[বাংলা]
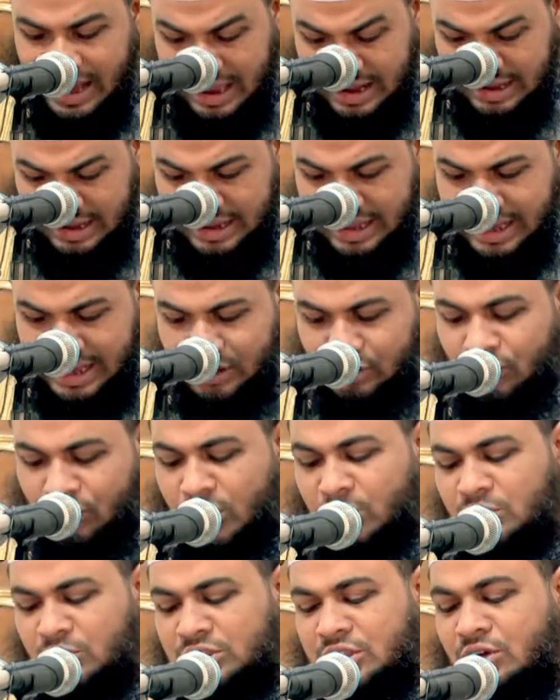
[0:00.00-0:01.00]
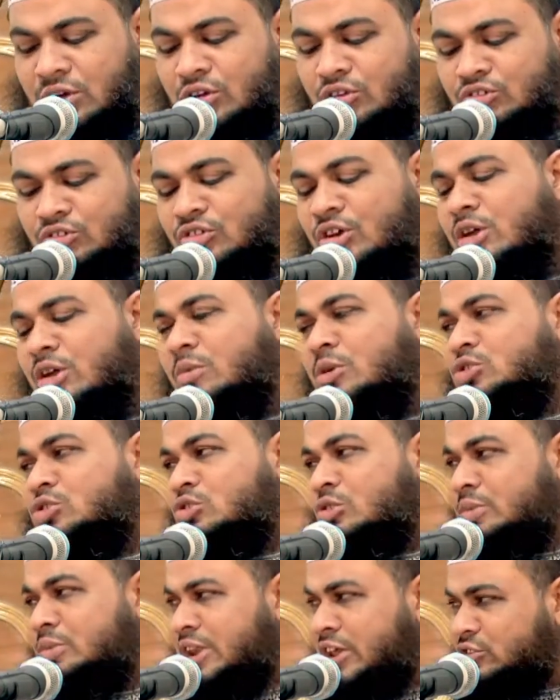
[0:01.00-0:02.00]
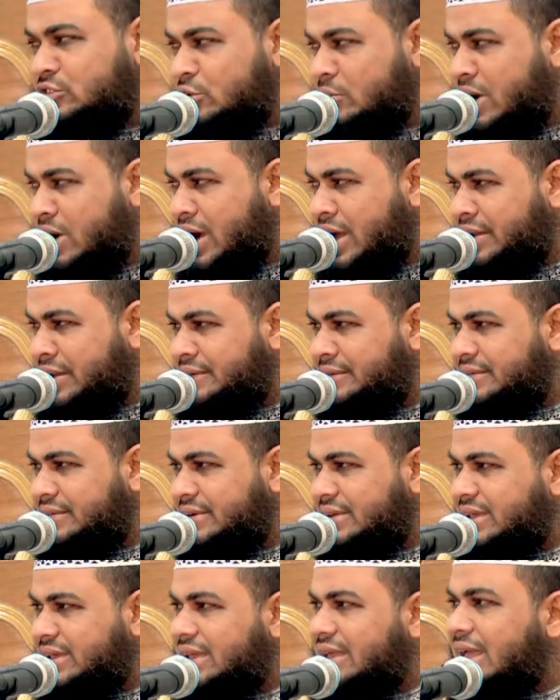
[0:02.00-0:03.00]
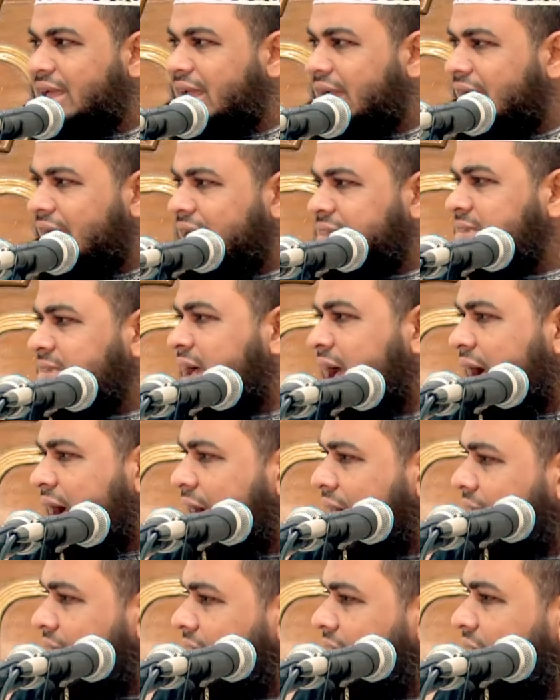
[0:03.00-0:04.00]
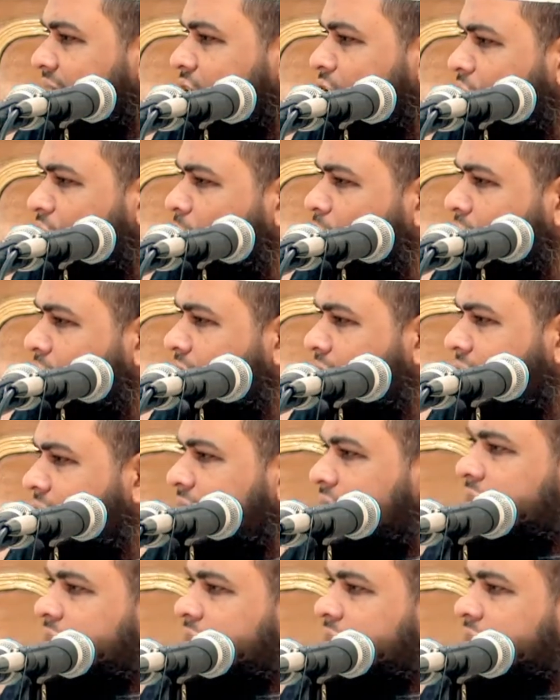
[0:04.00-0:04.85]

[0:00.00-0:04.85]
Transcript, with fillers: আল্লাহর ক্ষমতা হলো সর্বত্র বিরাজমান আচ্ছা আল্লাহর ক্ষমতা কি